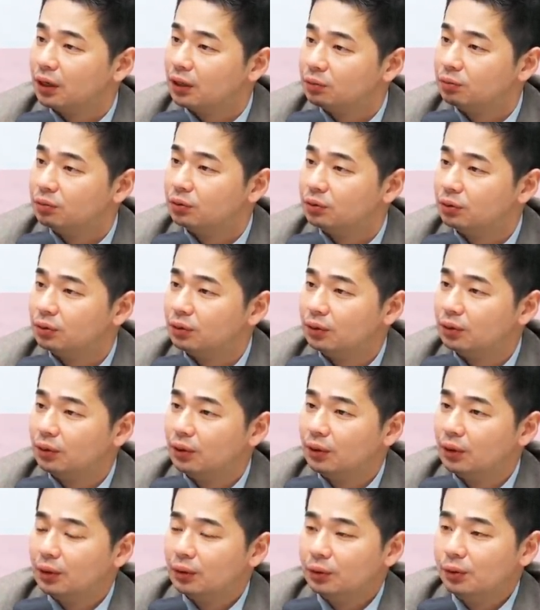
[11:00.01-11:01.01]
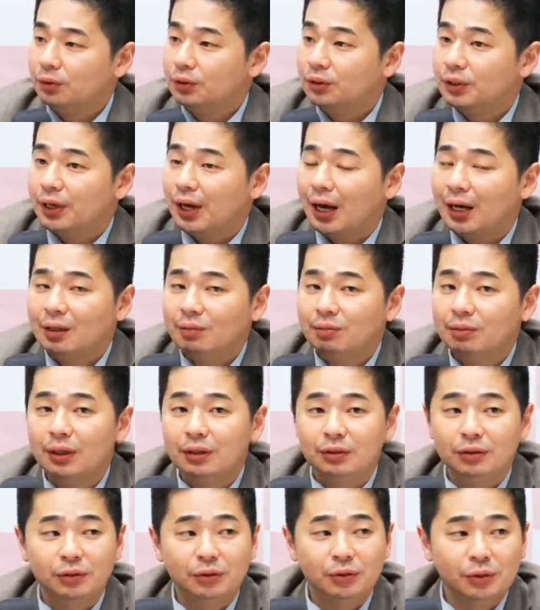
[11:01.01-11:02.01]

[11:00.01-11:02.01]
하이브도. 솔직히 하이브 같은